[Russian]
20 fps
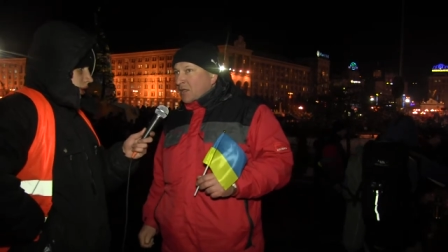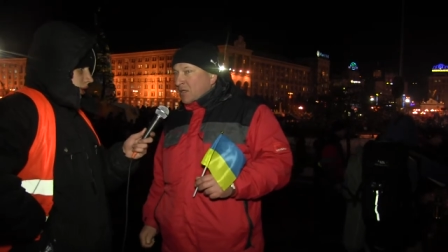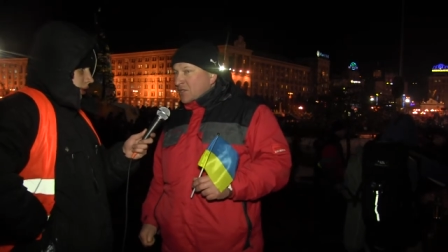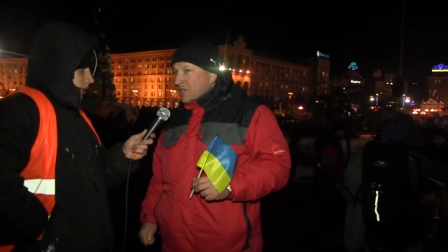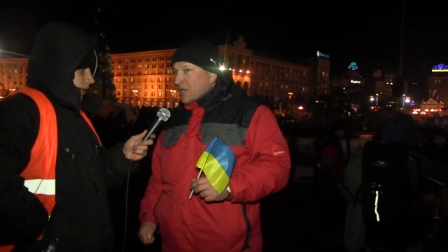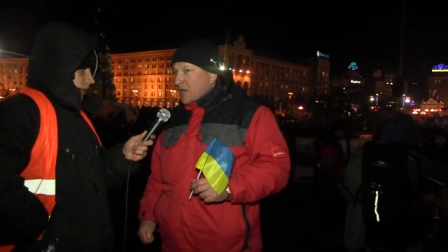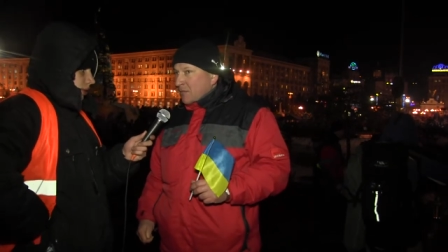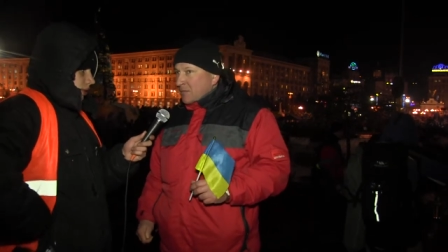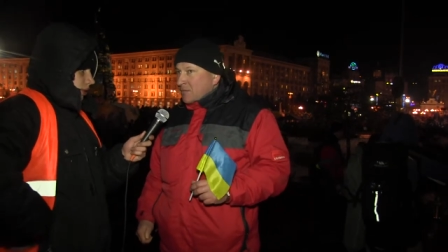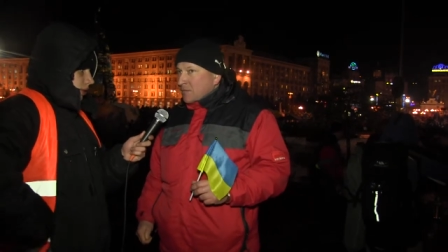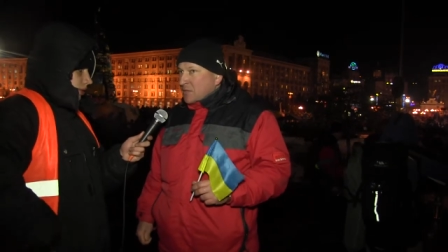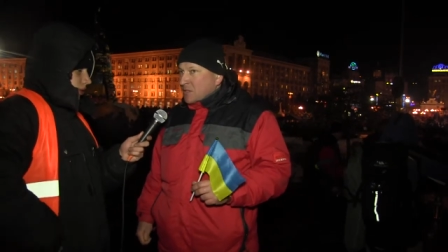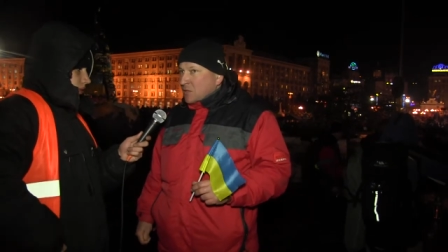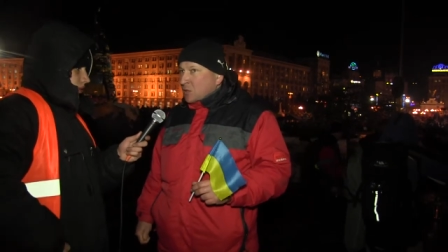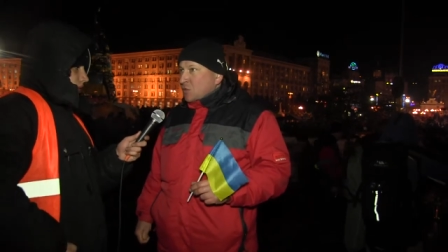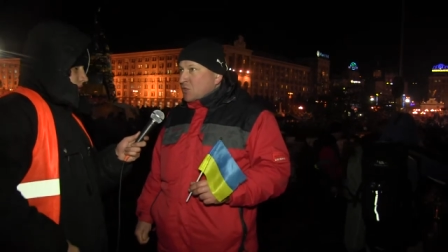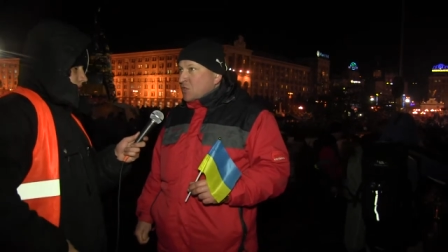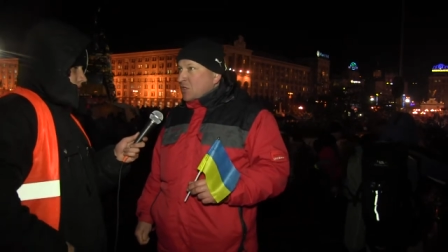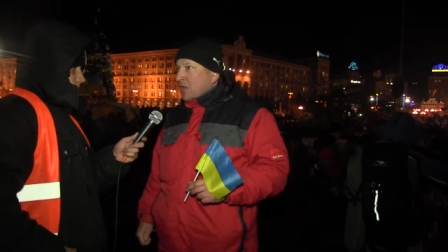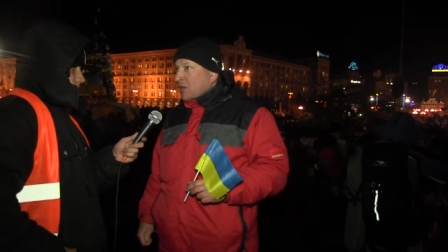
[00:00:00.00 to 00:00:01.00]
должна
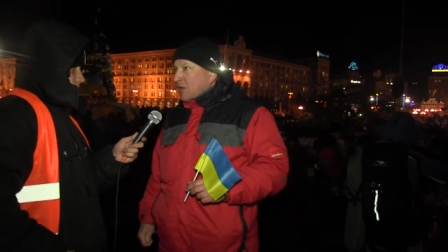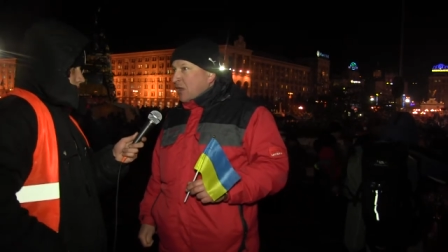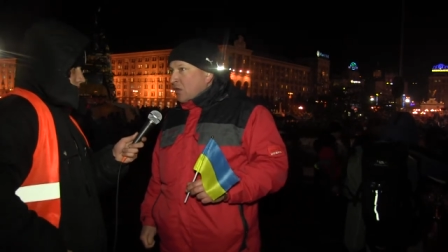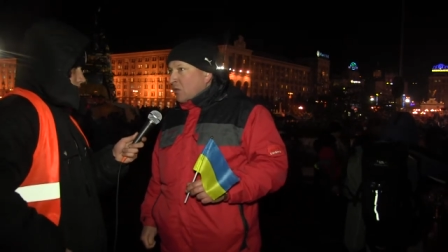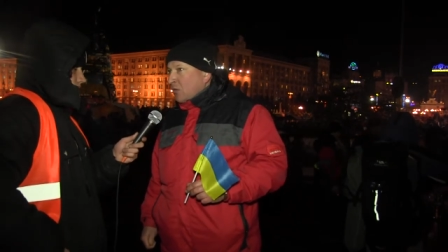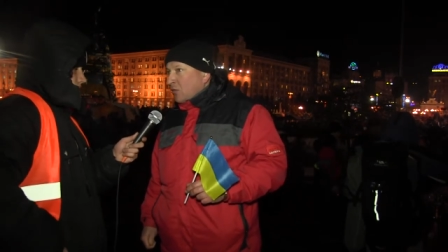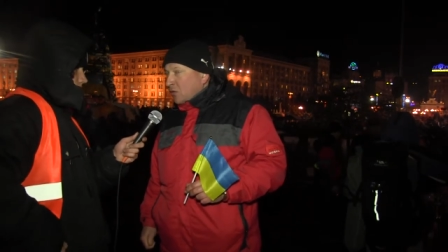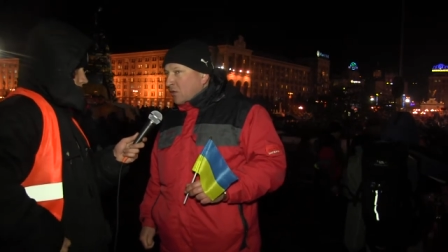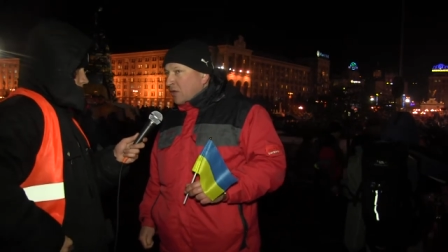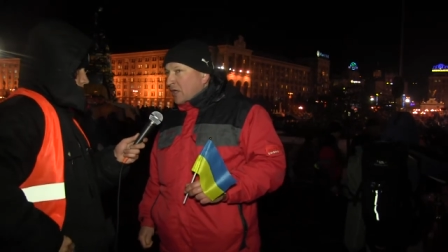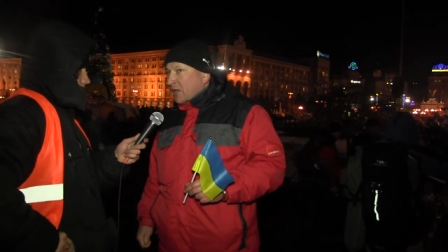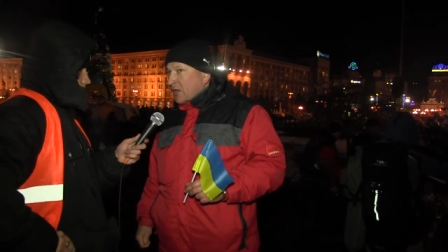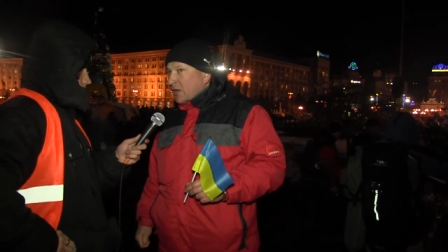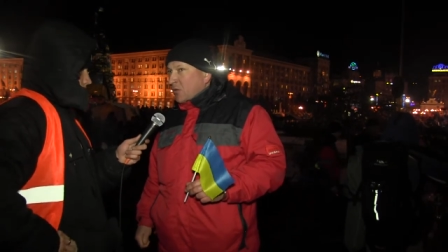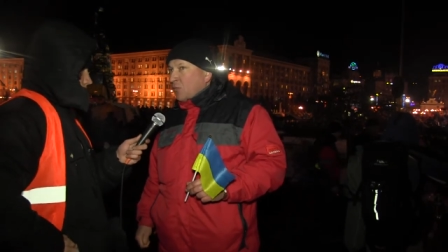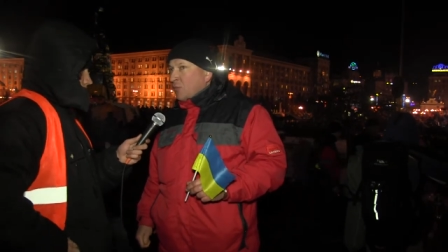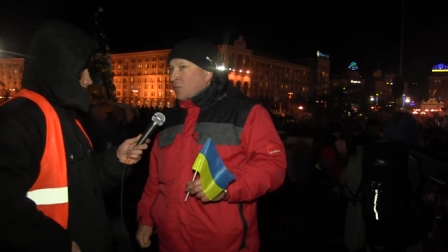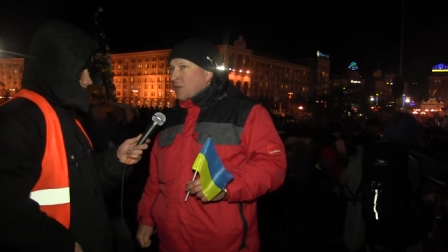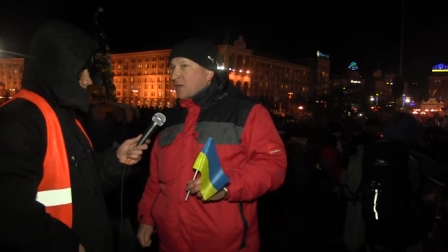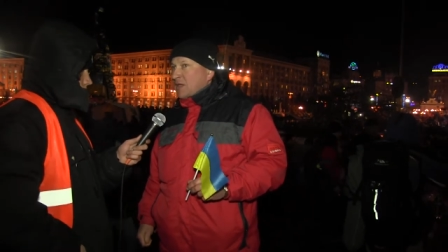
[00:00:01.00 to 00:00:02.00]
служить народу, а не
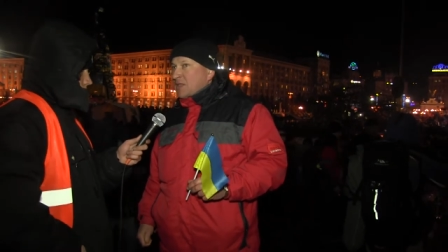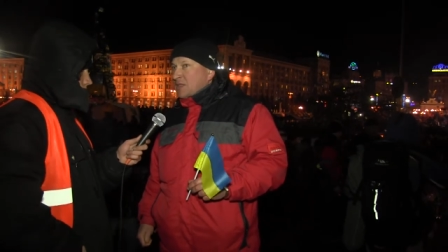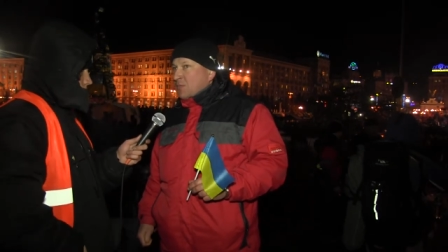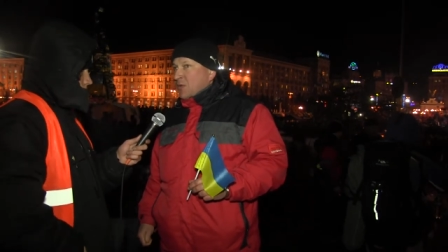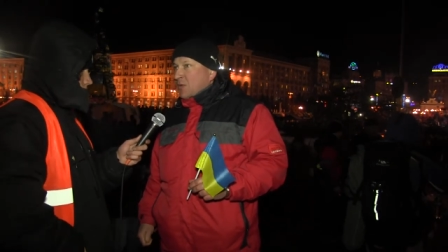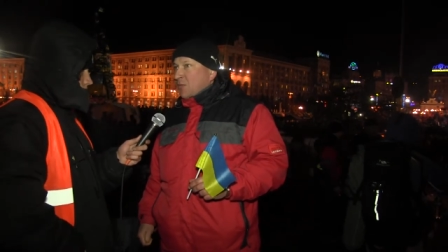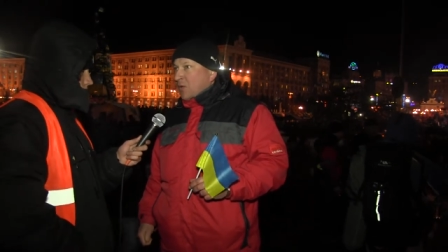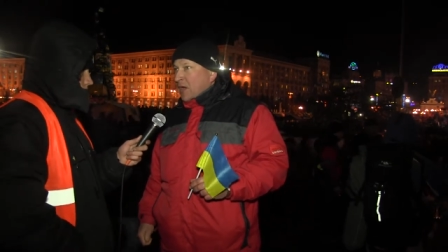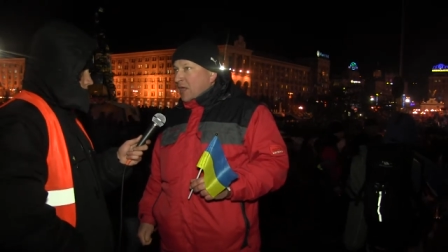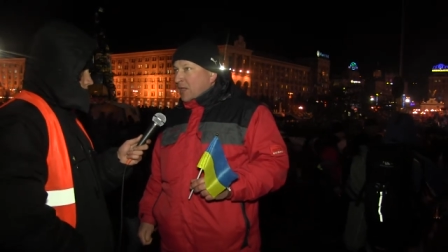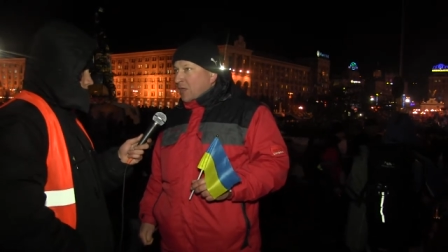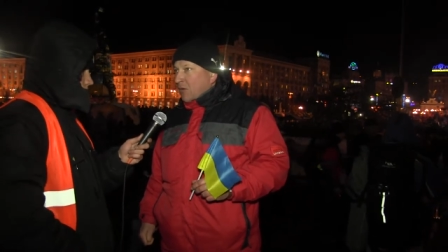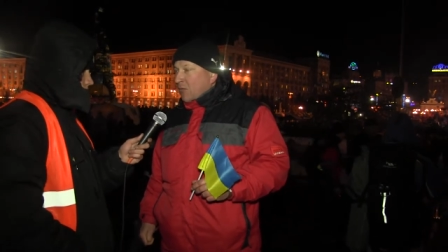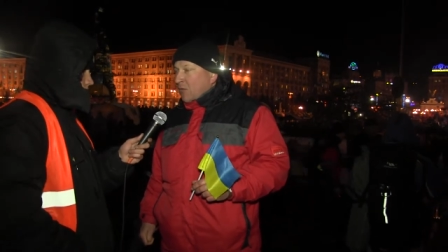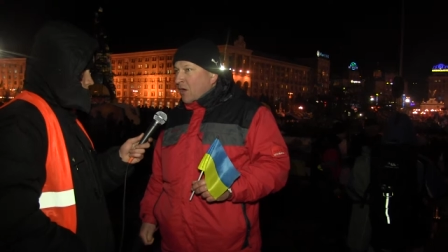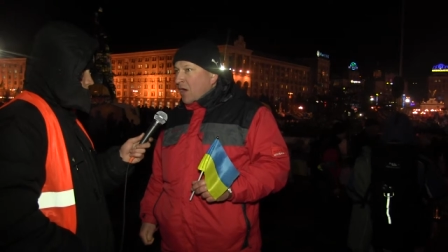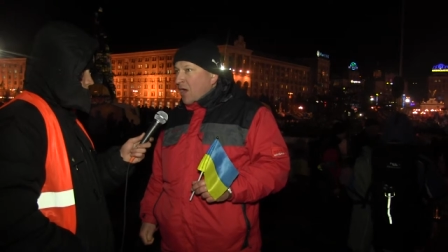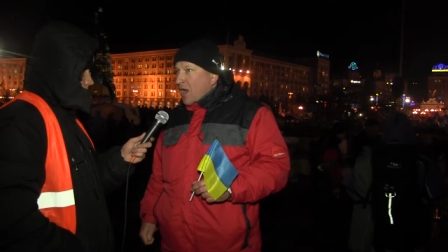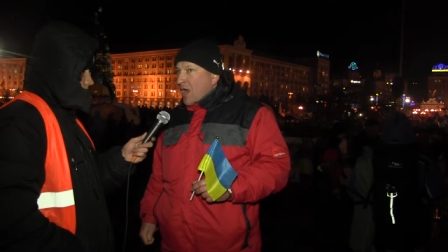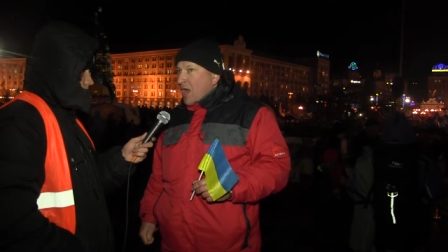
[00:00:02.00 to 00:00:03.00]
избивать
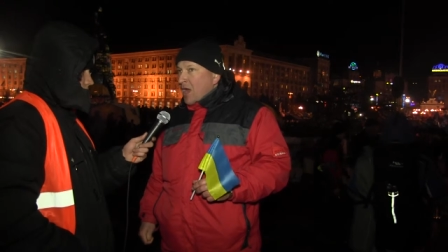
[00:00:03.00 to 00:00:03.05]
его.